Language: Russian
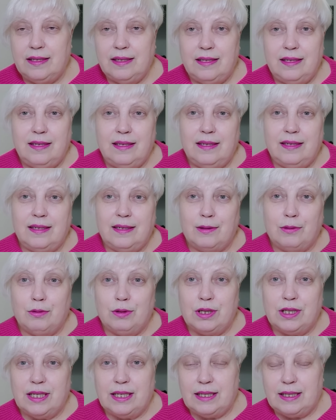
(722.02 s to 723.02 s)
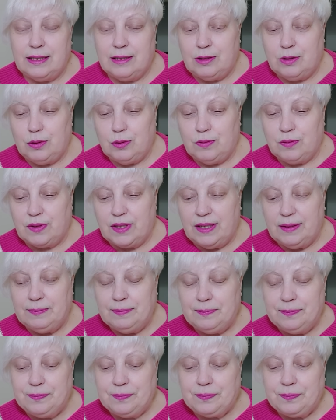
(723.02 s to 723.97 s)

и хорошая концовка –